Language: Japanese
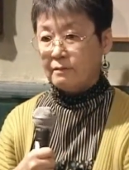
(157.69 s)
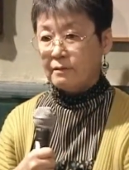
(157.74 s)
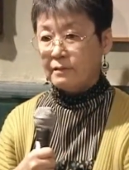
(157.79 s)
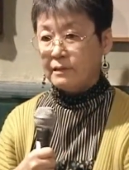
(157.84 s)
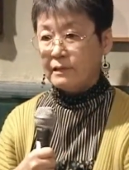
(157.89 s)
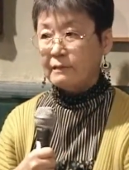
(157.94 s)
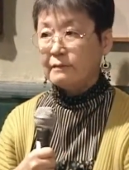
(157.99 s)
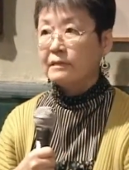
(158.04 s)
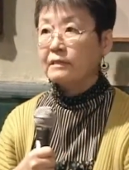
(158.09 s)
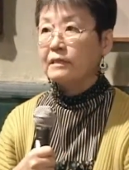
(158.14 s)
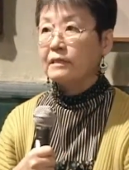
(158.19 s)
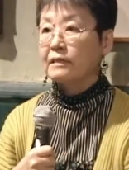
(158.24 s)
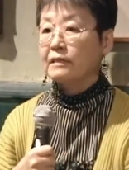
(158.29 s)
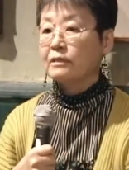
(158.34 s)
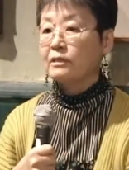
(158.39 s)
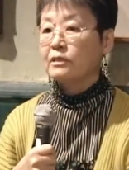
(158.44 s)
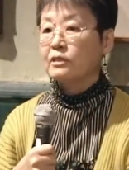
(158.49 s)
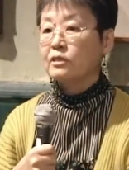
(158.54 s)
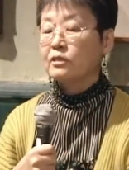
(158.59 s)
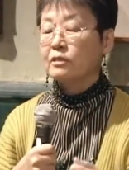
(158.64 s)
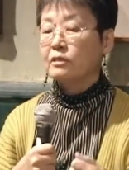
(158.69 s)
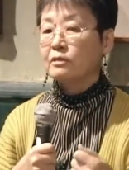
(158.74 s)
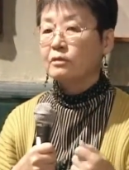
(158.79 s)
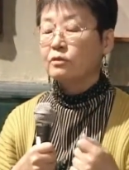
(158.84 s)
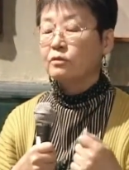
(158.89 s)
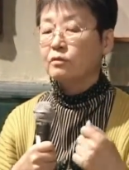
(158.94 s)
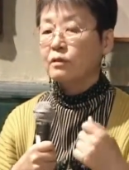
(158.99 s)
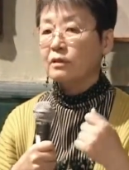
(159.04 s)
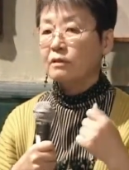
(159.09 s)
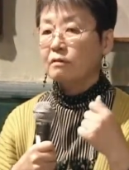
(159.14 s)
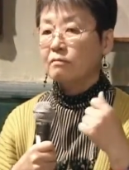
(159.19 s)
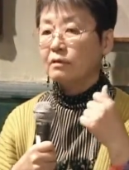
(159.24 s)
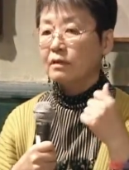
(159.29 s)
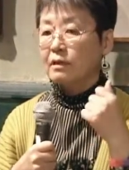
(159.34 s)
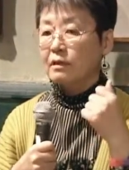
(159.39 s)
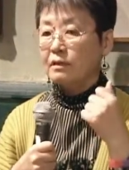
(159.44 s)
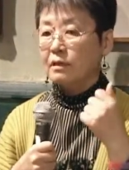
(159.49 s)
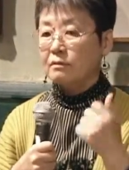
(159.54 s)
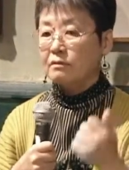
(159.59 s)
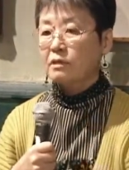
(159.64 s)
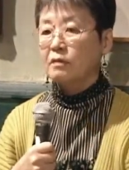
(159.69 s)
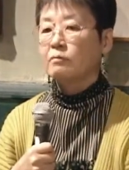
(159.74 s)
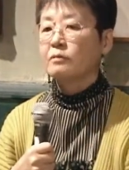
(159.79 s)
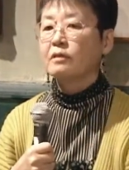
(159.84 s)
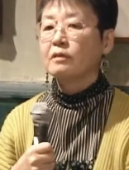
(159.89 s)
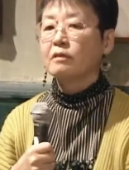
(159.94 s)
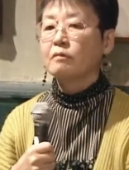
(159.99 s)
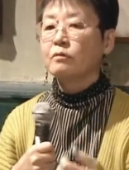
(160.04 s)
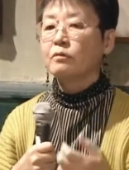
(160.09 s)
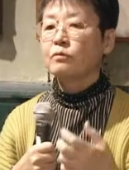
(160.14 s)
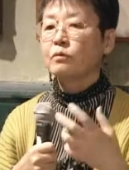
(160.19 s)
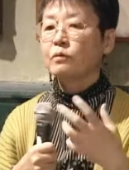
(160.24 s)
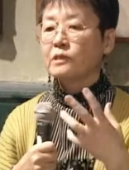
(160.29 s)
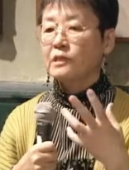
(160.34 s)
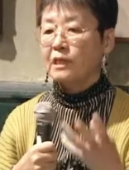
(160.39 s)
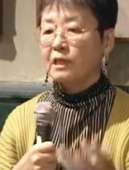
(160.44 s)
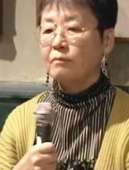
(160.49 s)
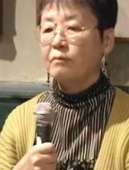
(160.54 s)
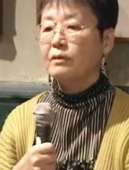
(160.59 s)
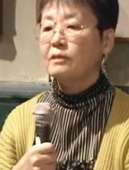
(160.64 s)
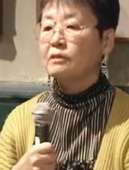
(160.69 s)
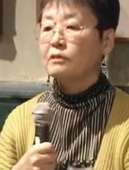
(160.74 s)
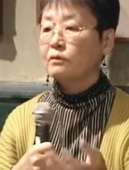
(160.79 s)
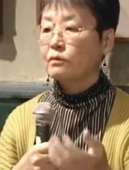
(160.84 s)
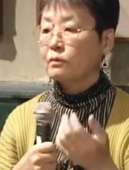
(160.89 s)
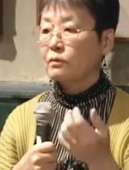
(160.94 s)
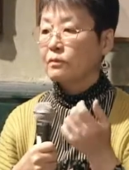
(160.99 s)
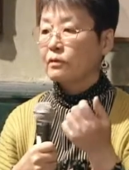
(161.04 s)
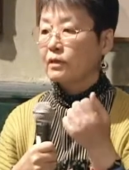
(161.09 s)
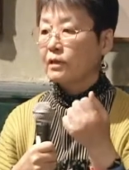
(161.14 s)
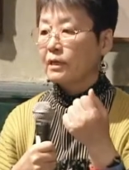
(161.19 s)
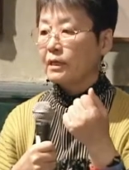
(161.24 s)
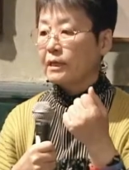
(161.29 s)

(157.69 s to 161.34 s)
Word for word: やりその方は学籍規模の性別と